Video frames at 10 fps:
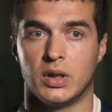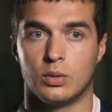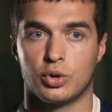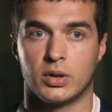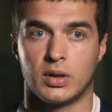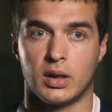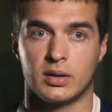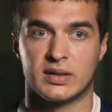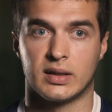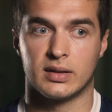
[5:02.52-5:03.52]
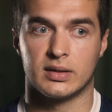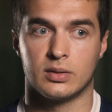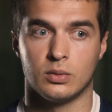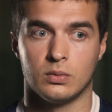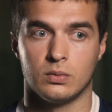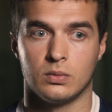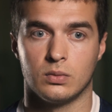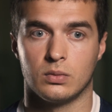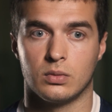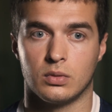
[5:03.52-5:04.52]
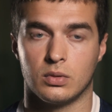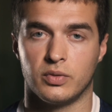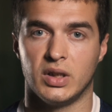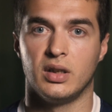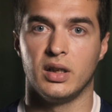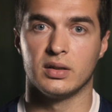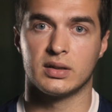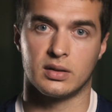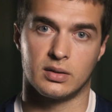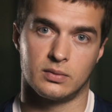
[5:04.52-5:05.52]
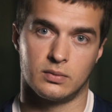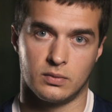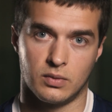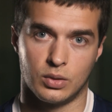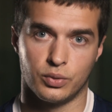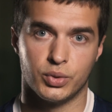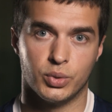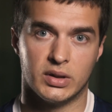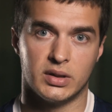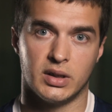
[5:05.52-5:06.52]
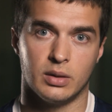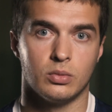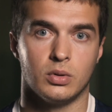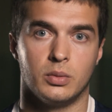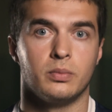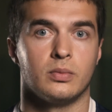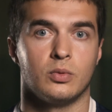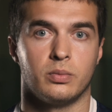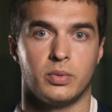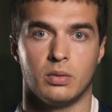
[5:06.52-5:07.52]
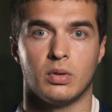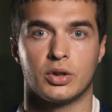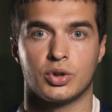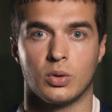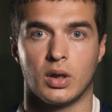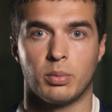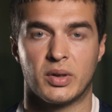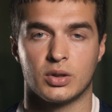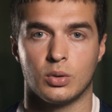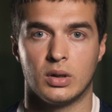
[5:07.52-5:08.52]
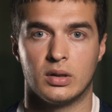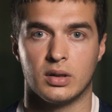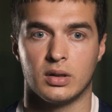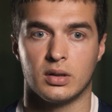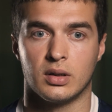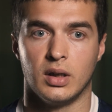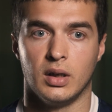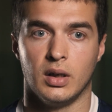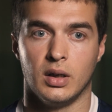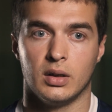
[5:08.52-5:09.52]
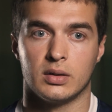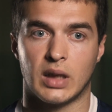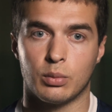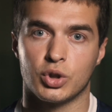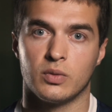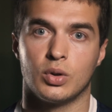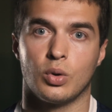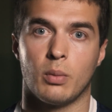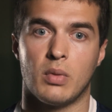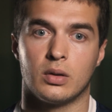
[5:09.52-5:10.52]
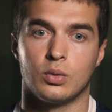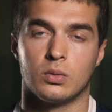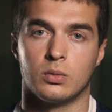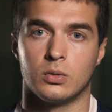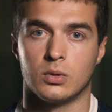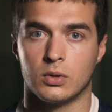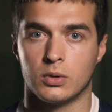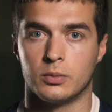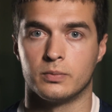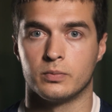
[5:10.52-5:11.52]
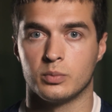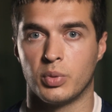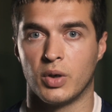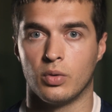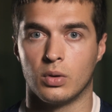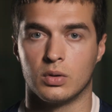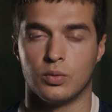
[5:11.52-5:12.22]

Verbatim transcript: я уже, так сказать, ну, внедрился в эту всю систему и ну, понимаю, что как происходит. И сам уже в эту команду э, привел